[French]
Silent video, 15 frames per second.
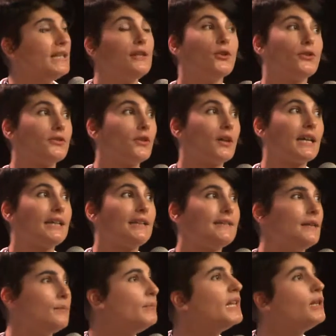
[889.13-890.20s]
il y en aurait
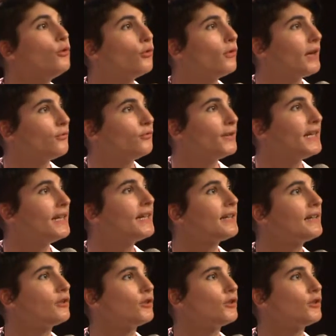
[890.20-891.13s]
des millions à faire.